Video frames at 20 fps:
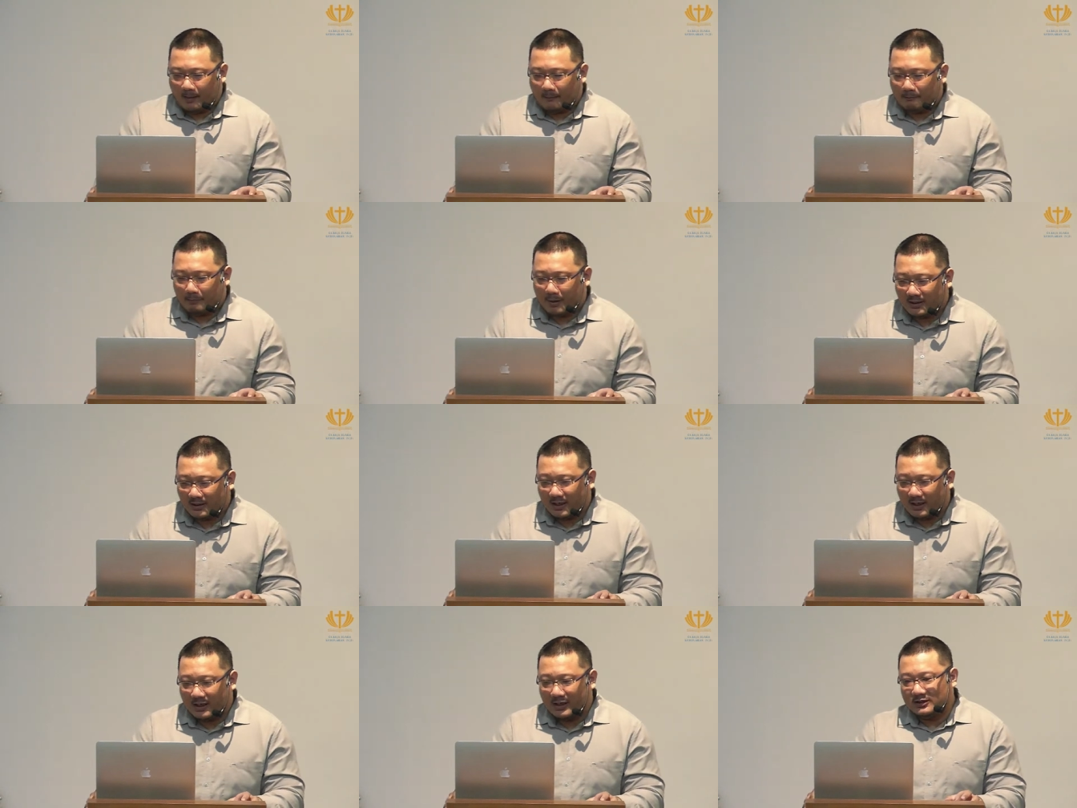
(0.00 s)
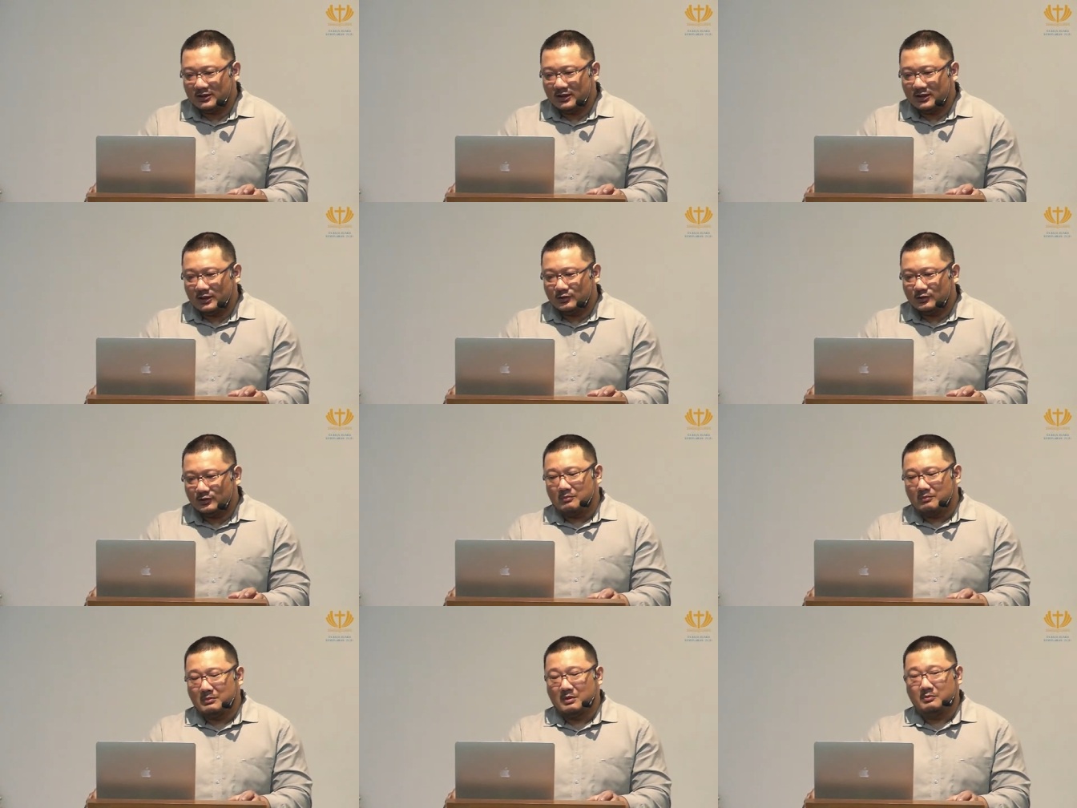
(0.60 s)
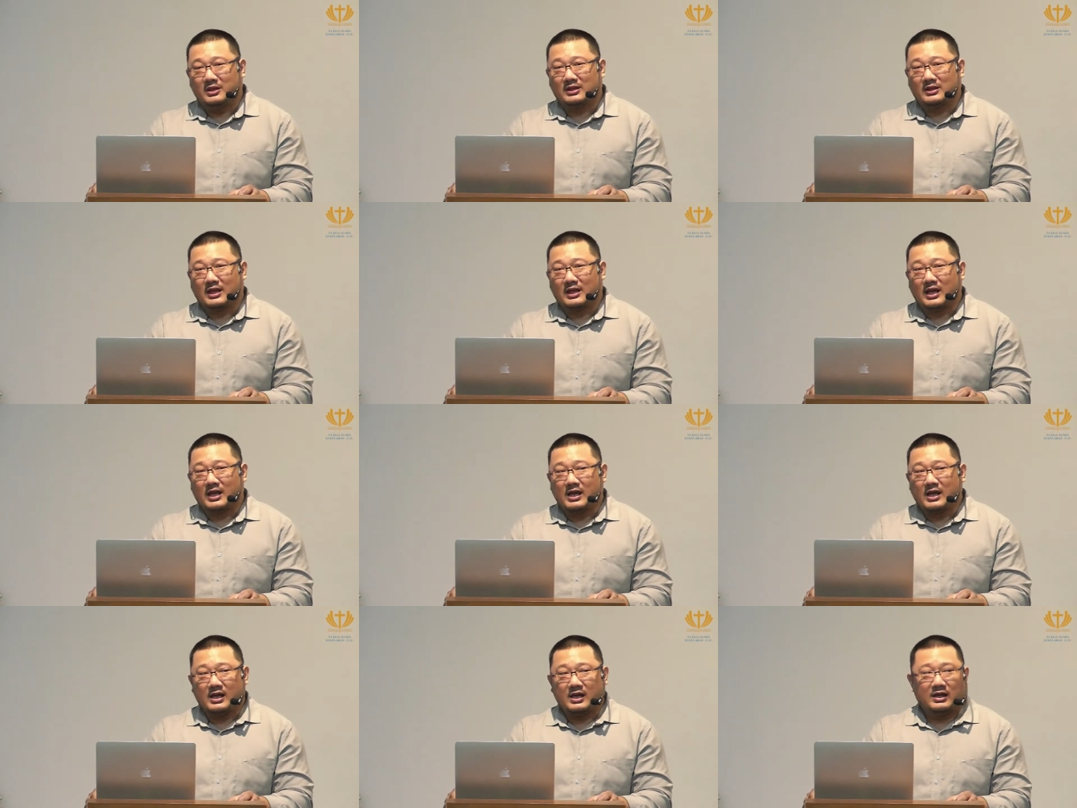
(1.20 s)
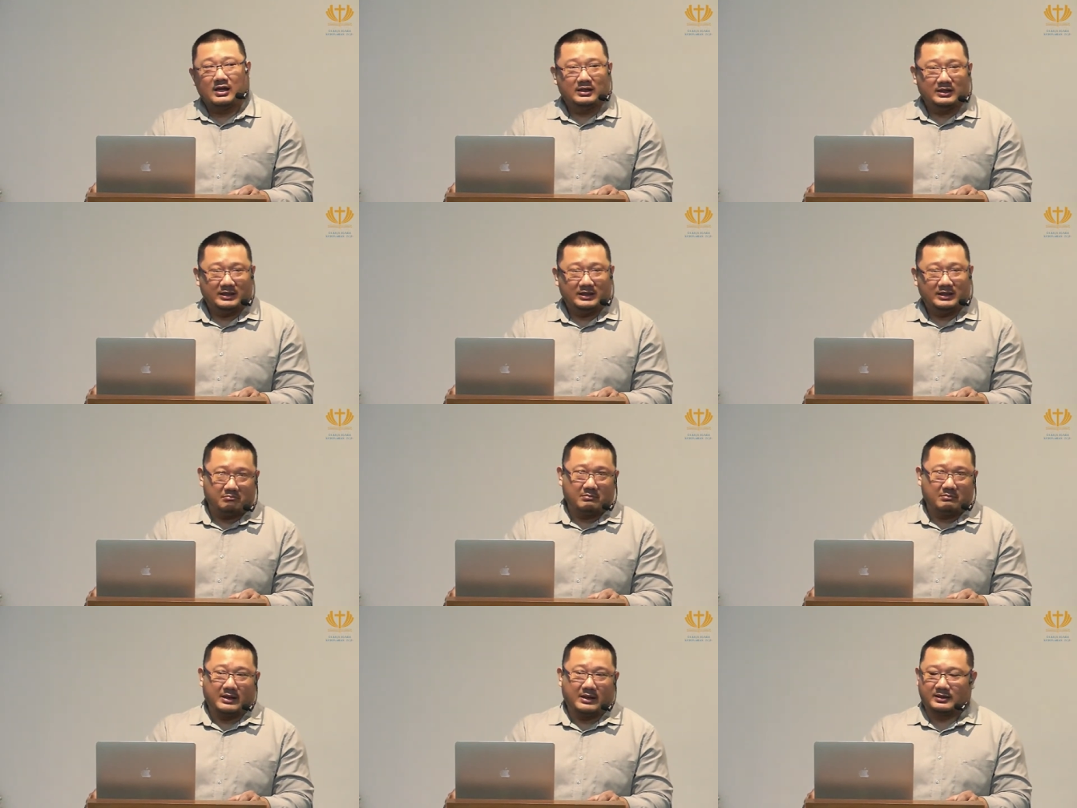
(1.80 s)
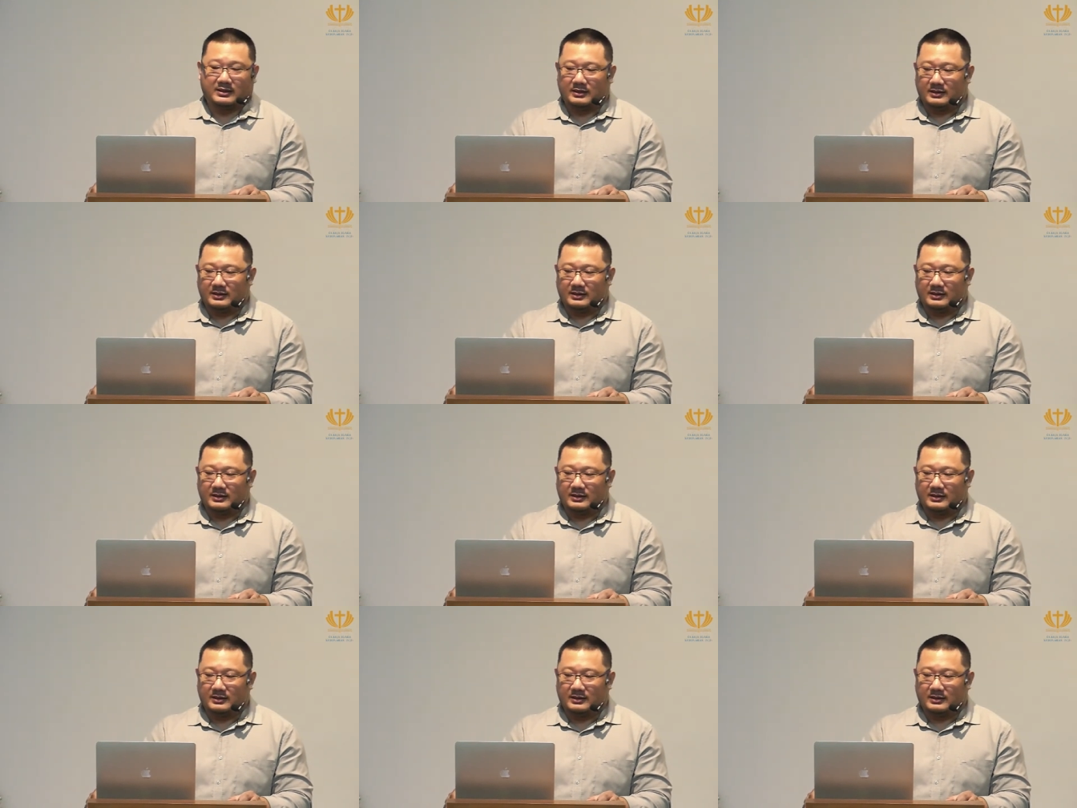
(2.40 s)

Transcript: Padahal dia sudah meminta hikmat.